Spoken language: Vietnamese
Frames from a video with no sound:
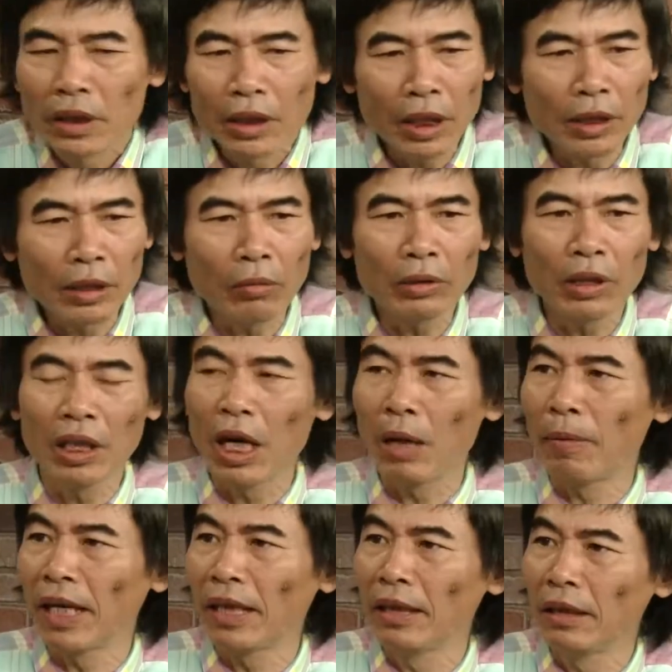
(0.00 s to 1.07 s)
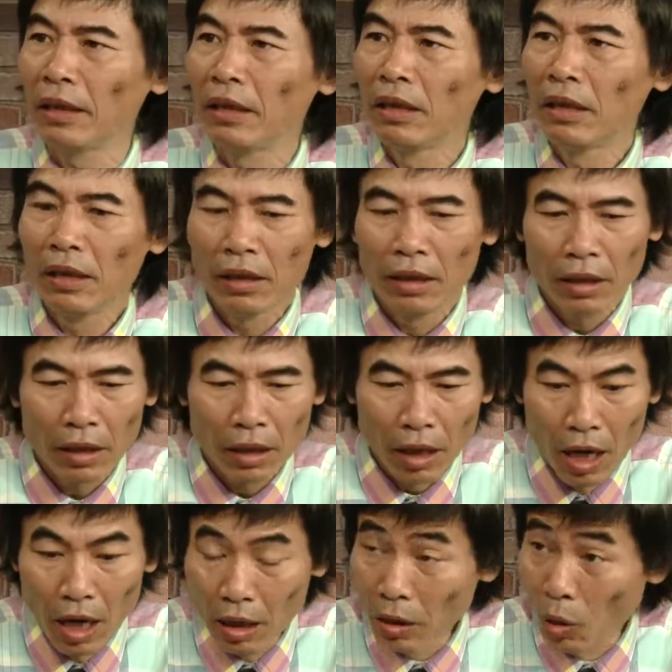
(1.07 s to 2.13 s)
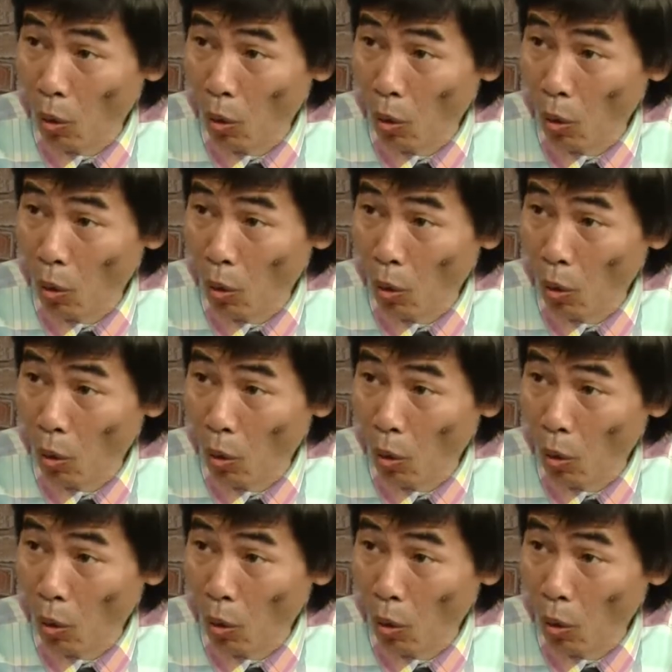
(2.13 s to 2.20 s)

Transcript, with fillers: thì trong trường hợp ấy đừng